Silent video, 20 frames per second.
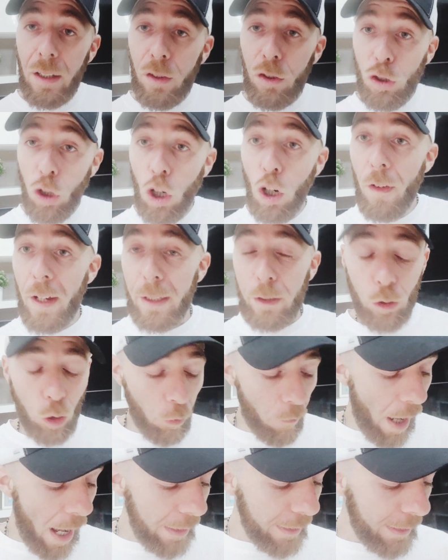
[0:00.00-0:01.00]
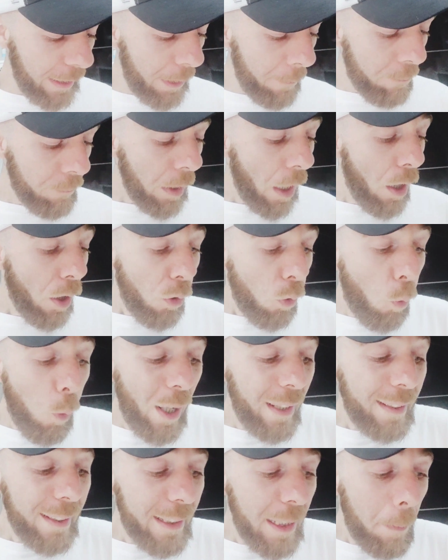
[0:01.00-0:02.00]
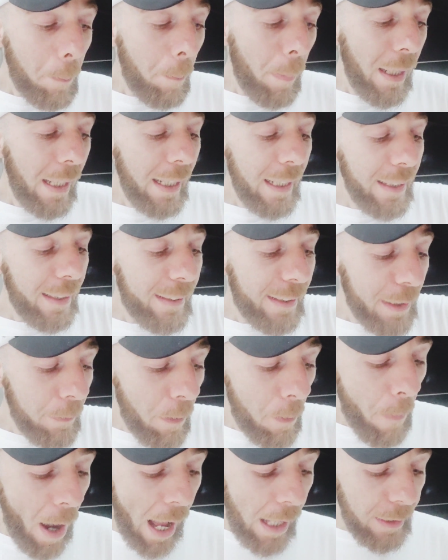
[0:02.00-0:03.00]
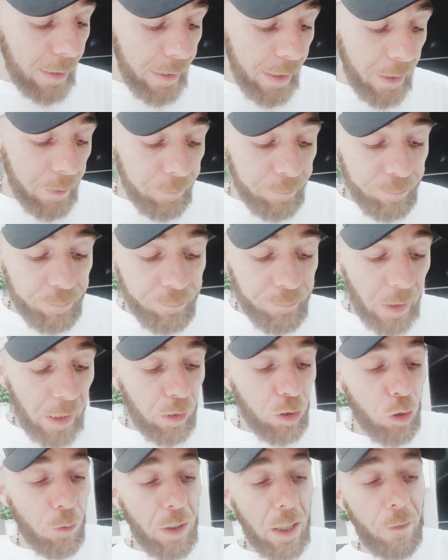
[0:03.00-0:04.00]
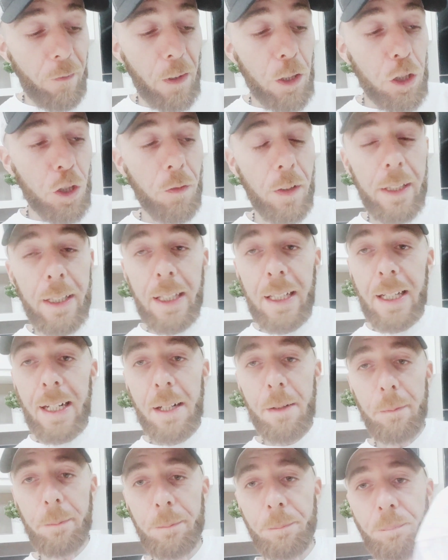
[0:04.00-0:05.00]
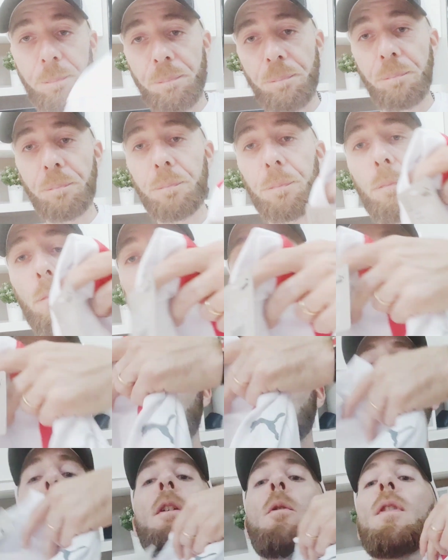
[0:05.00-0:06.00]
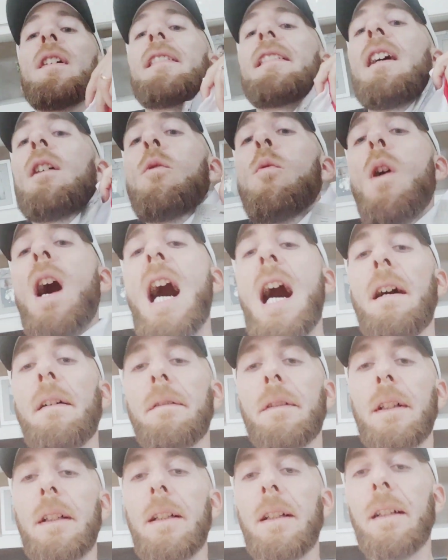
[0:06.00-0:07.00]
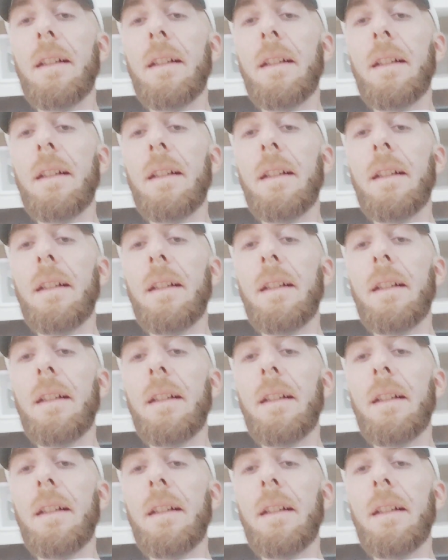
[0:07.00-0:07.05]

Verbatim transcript: dove trovate queste bellissime maglie. Adesso ve la faccio vedere come questa qua